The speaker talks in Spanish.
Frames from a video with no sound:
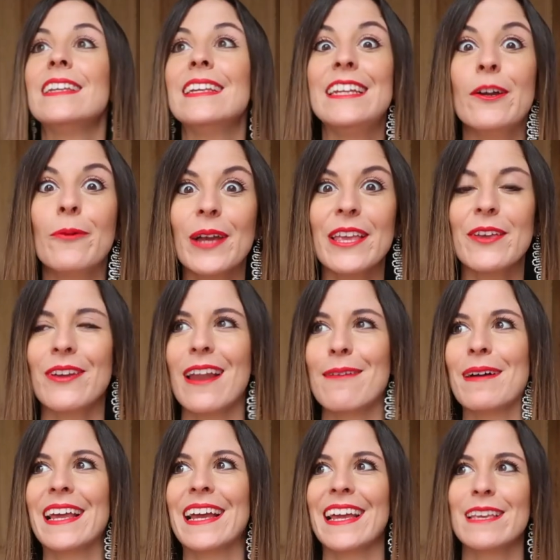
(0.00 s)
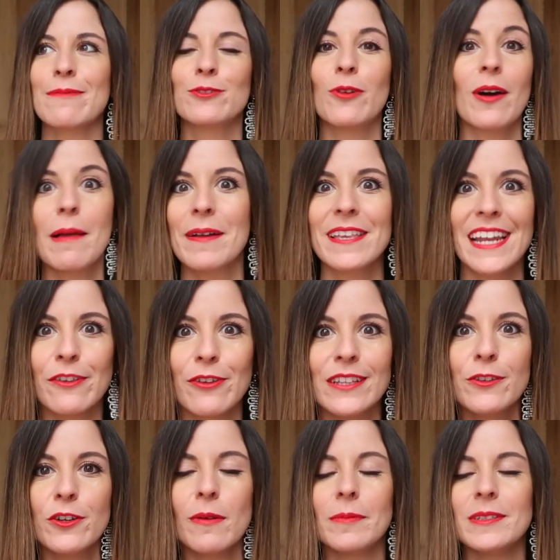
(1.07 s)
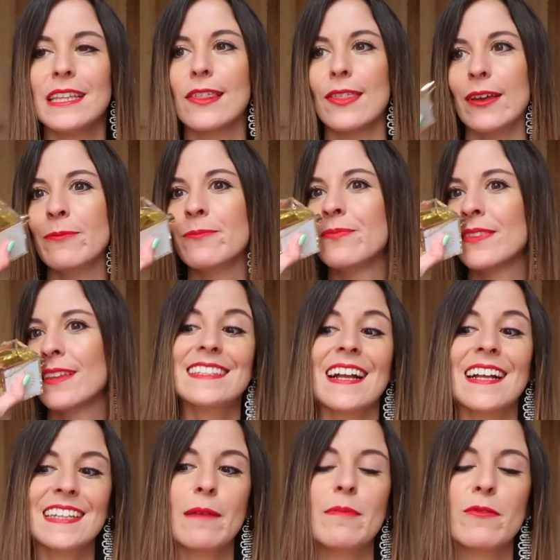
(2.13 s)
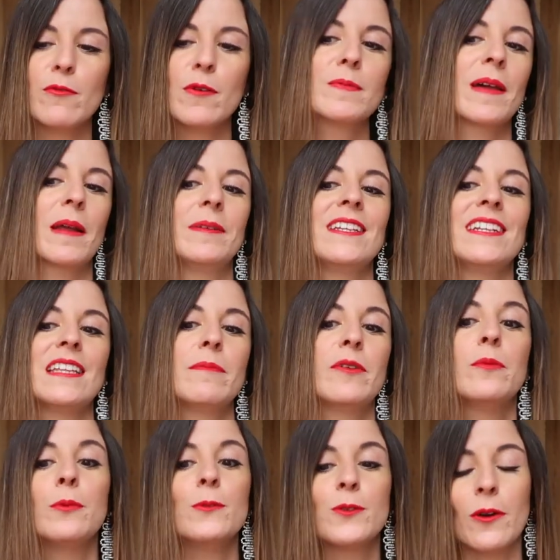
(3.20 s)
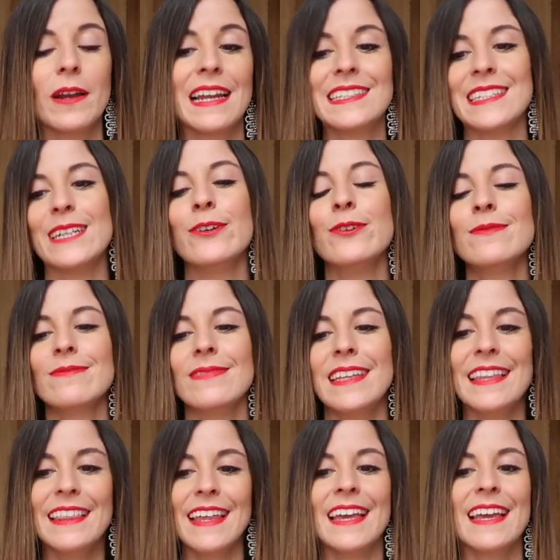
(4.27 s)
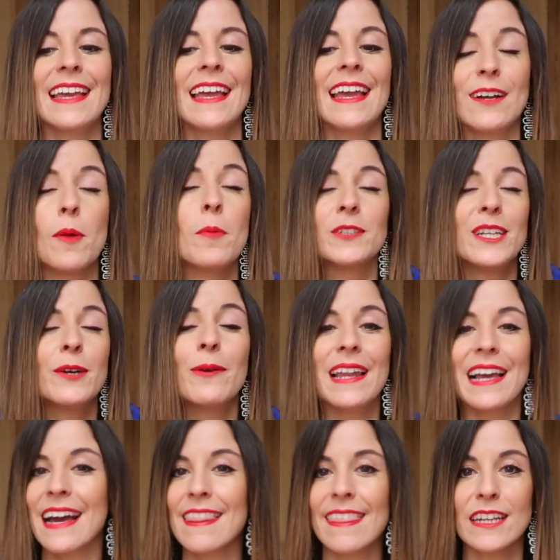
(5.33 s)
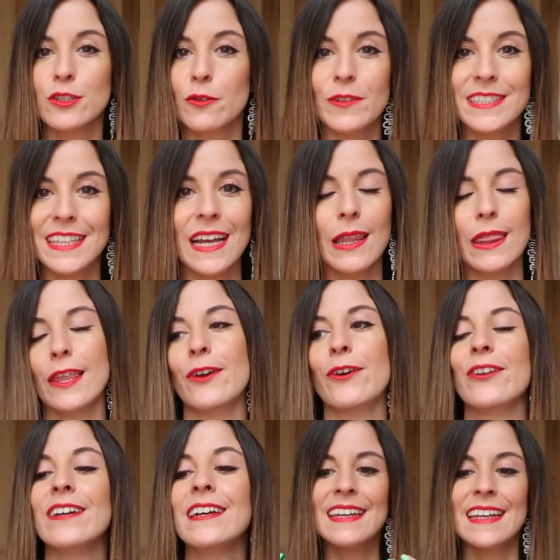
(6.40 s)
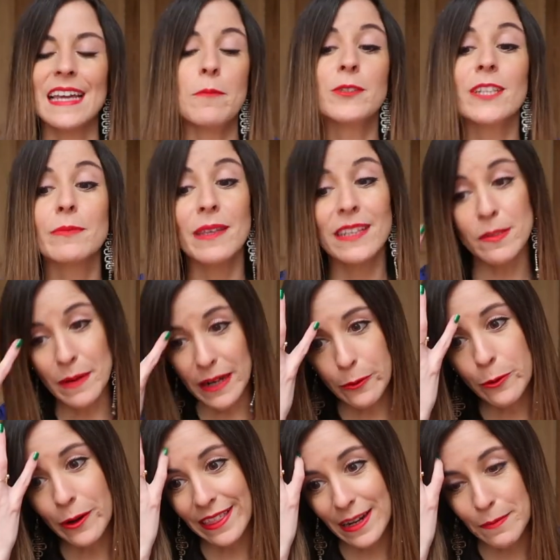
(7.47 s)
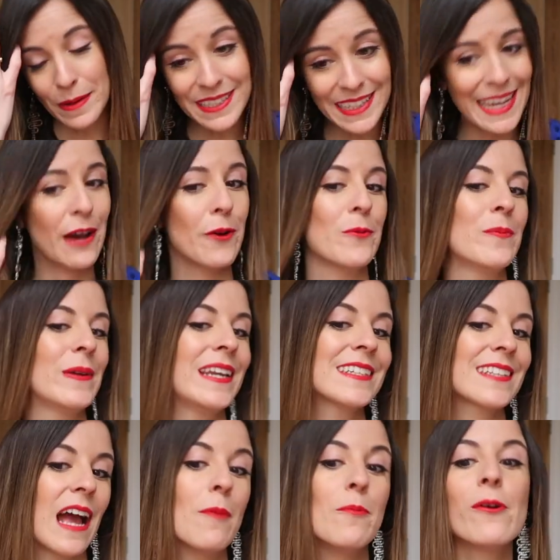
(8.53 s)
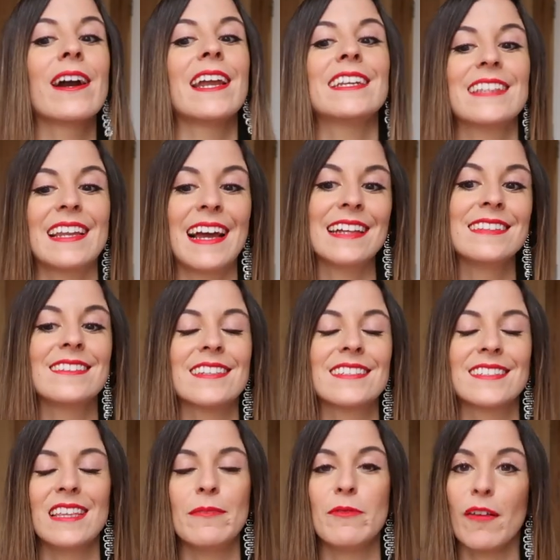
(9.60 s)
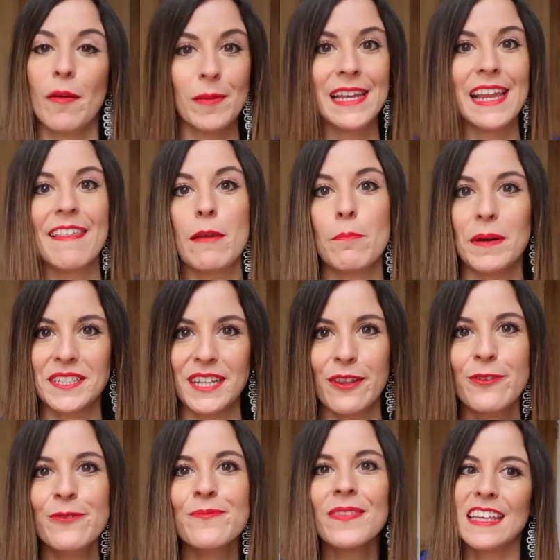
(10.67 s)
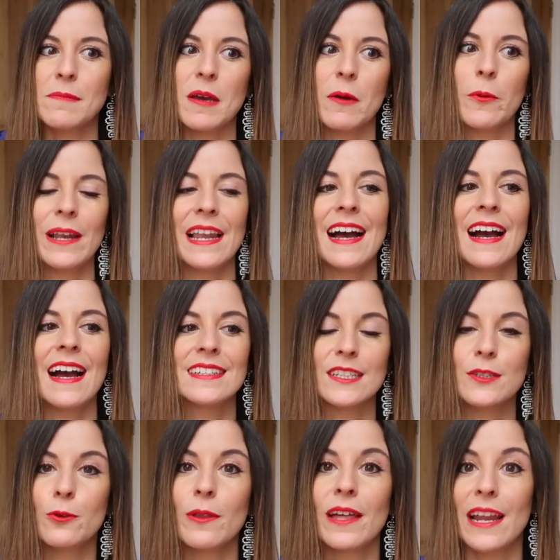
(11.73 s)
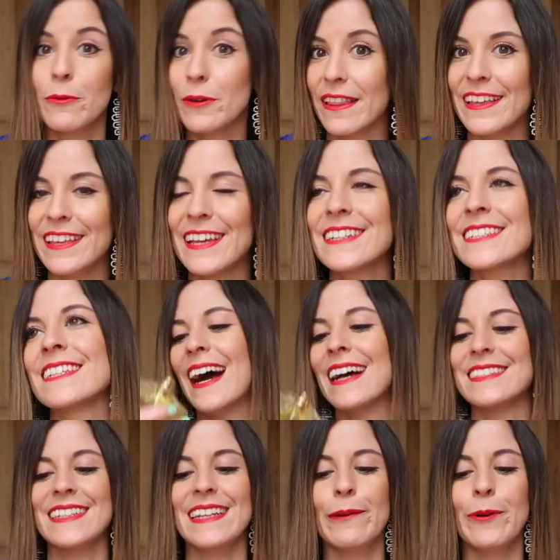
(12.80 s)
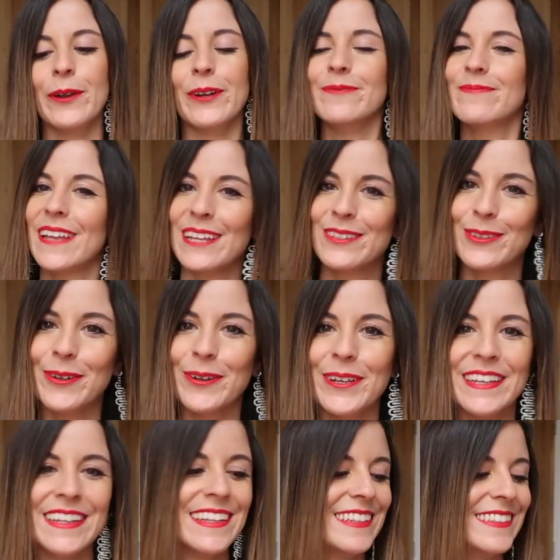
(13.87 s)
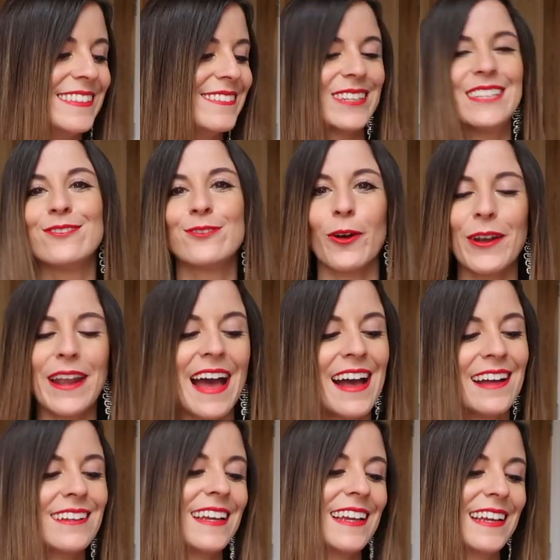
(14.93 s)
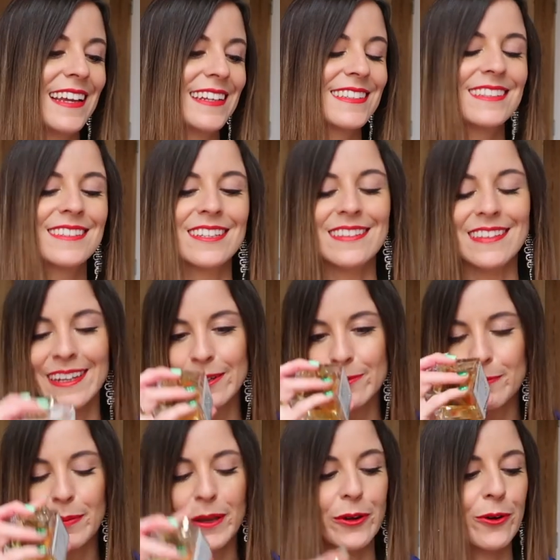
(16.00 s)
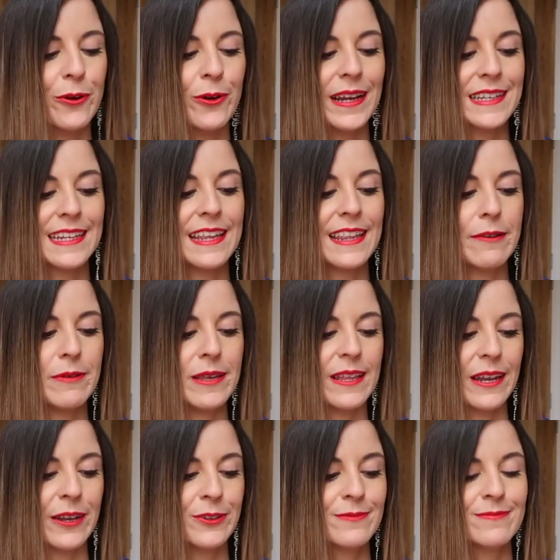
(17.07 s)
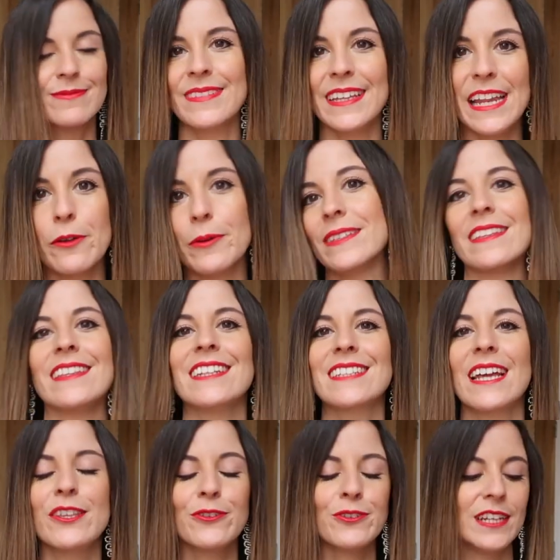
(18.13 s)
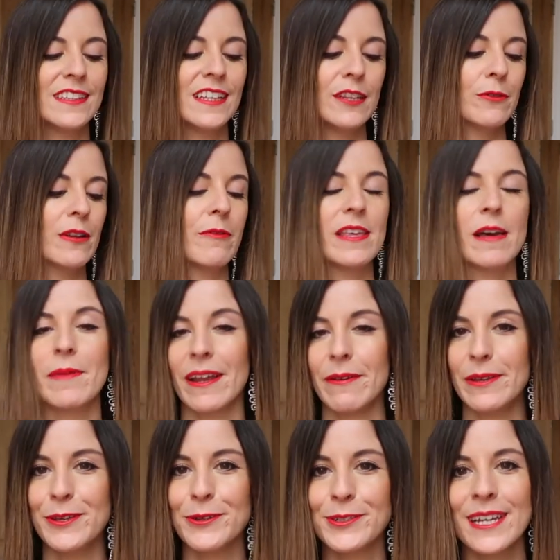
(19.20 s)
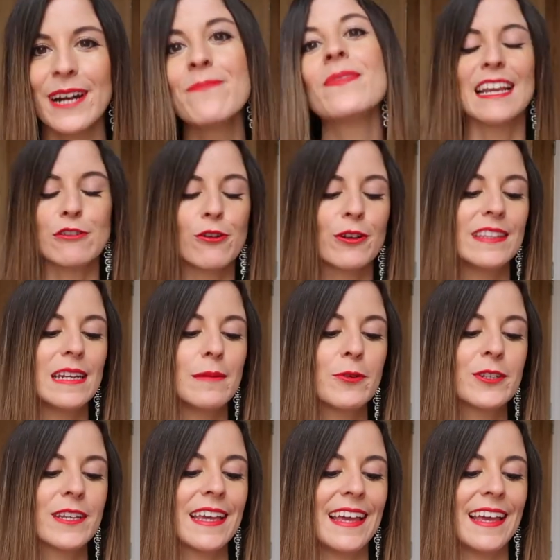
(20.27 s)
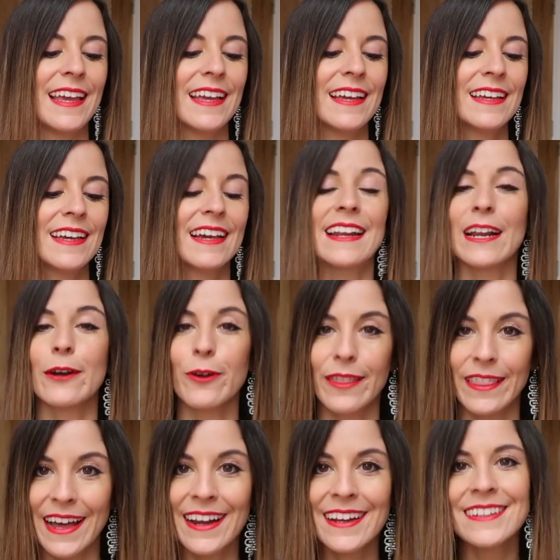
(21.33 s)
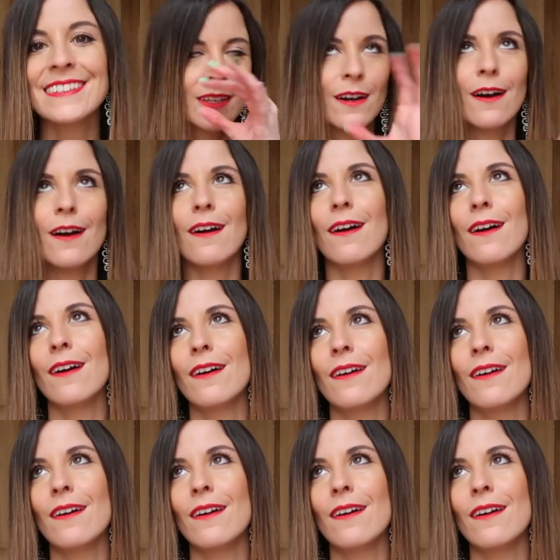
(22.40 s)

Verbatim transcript: Y no voy a llorar, ¿vale? Que ya llevo toda la mañana llorando y no me apetece. esta casa de perfumes para mí tiene también un punto clásico y de, como os digo, elegancia, sofisticación, que muchas veces me recuerdan más que a hombres, a mujeres elegantes de mi familia y del pasado. Y mi abuela, sin duda, era una de ellas. Así que bueno, estoy tristona, eh, es de entender, pero es ley de vida, ¿no? Tenía 93 años y ha tenido una vida maravillosa. Eso es lo que tenemos que recordar. ¡Oh!